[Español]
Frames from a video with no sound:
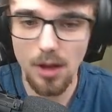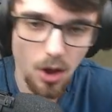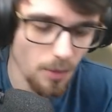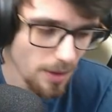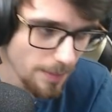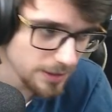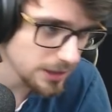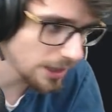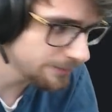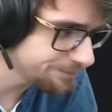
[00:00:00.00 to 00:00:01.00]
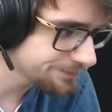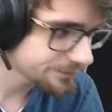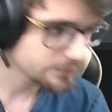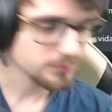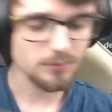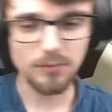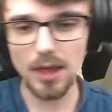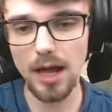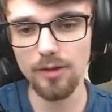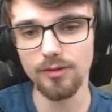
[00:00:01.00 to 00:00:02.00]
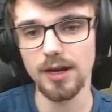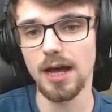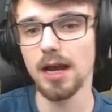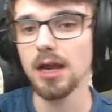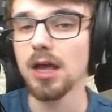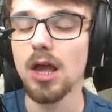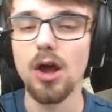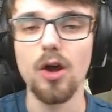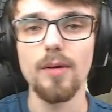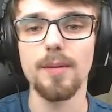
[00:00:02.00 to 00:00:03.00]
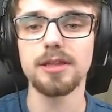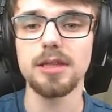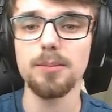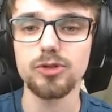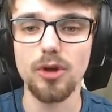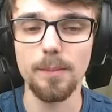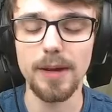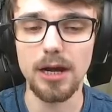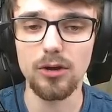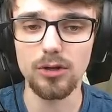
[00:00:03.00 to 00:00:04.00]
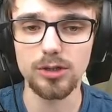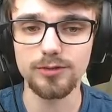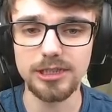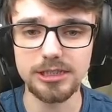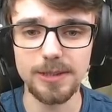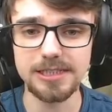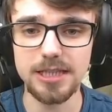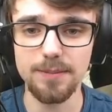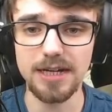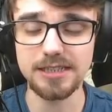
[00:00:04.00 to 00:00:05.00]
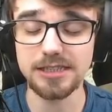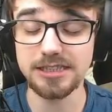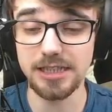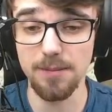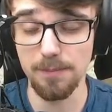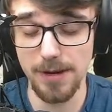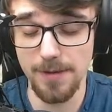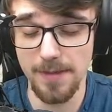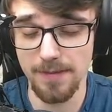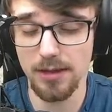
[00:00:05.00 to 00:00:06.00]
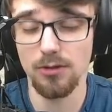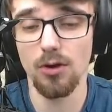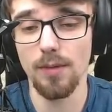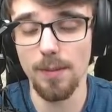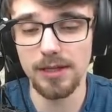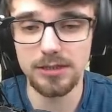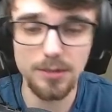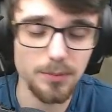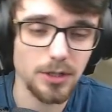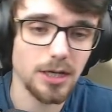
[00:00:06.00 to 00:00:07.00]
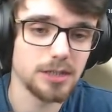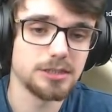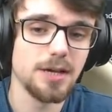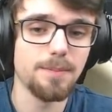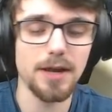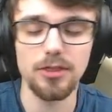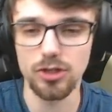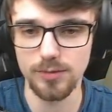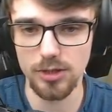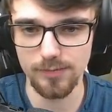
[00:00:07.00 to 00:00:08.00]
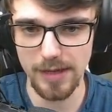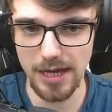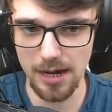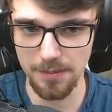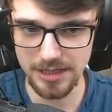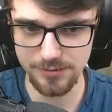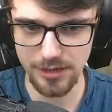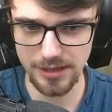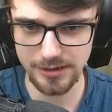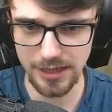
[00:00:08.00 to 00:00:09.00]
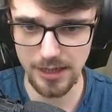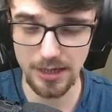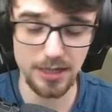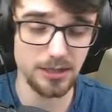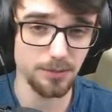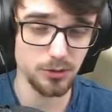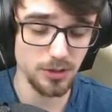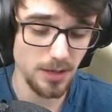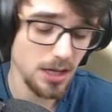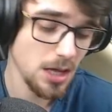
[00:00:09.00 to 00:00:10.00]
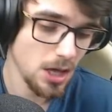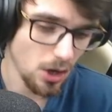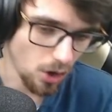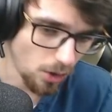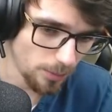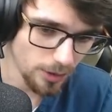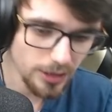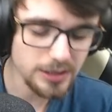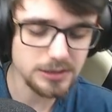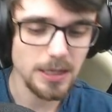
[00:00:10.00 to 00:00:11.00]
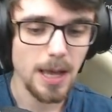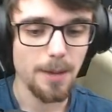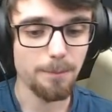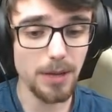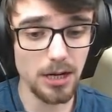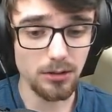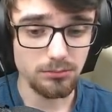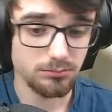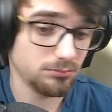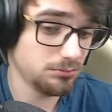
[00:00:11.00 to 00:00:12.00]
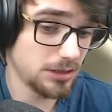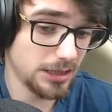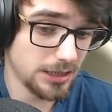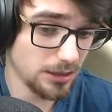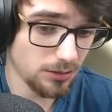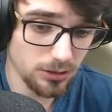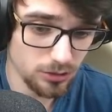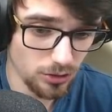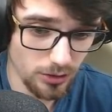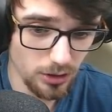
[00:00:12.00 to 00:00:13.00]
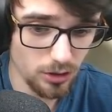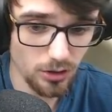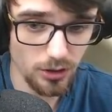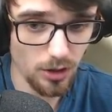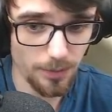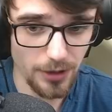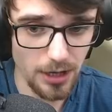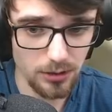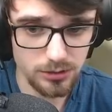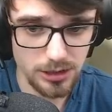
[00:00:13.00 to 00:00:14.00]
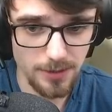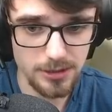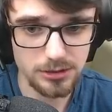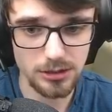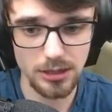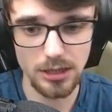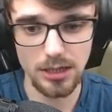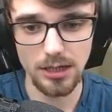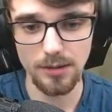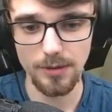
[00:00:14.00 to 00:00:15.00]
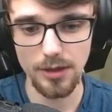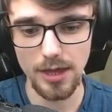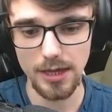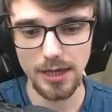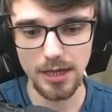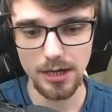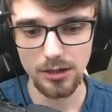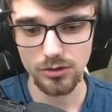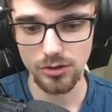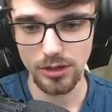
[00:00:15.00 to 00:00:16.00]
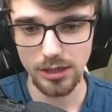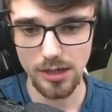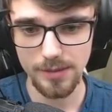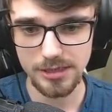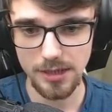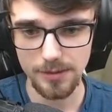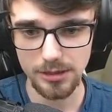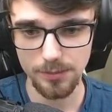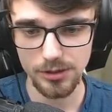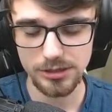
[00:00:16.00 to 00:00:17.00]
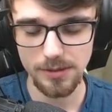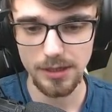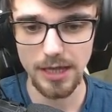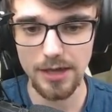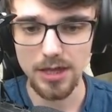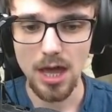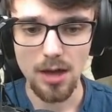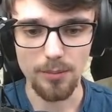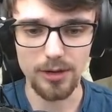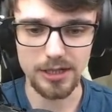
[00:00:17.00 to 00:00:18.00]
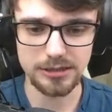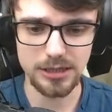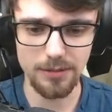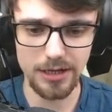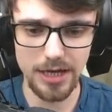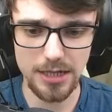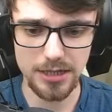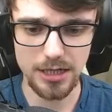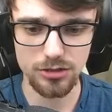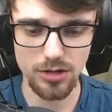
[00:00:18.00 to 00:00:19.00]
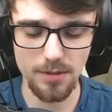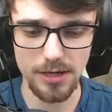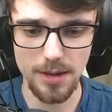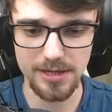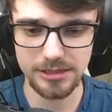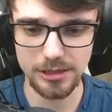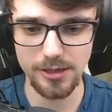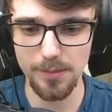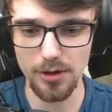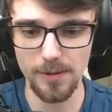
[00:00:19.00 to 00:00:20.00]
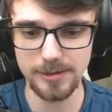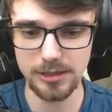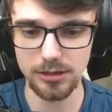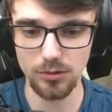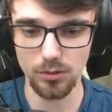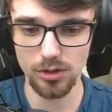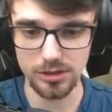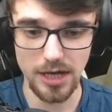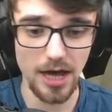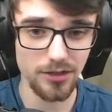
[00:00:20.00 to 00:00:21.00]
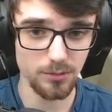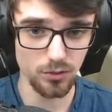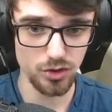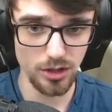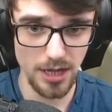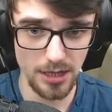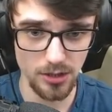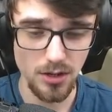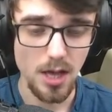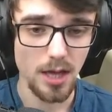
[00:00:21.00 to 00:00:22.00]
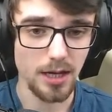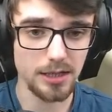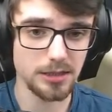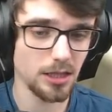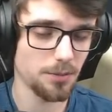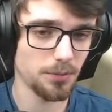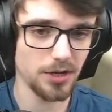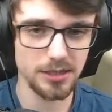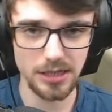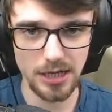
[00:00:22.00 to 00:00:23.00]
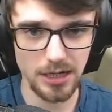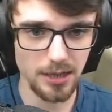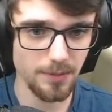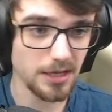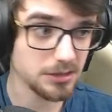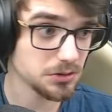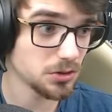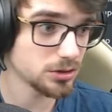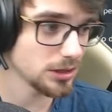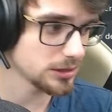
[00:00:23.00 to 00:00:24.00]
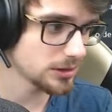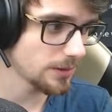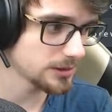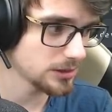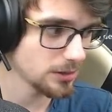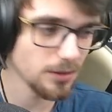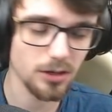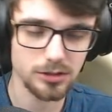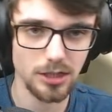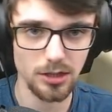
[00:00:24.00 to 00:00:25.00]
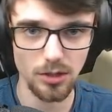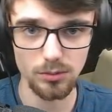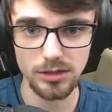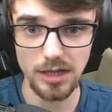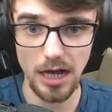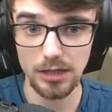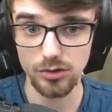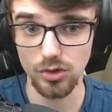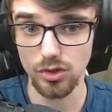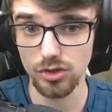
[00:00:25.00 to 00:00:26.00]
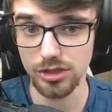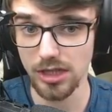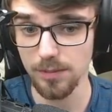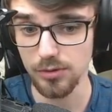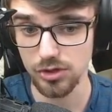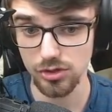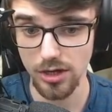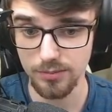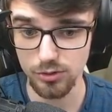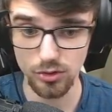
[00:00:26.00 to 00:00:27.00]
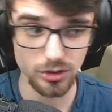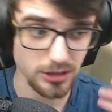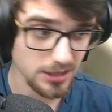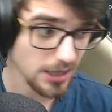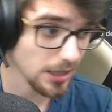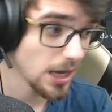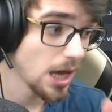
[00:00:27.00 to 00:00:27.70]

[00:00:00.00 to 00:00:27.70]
Obviamente, al final... Obviamente, pues compararlo con los festivals y demás, siempre vende, obviamente, porque siempre hace los vídeos para llegar a la máxima cantidad de gente posible, obvio es, pero que es que cuando lo digo, lo digo por algo, ¿sabes? El vídeo de ayer os lo dije básicamente por esta habilidad, porque esta habilidad es una habilidad bastante, pero que bastante curiosa. Hace mucho daño, quita de poder atacar y demás, cosa que está bastante bien. O sea, hace counter a todos los equipos que son absurdos de ataque.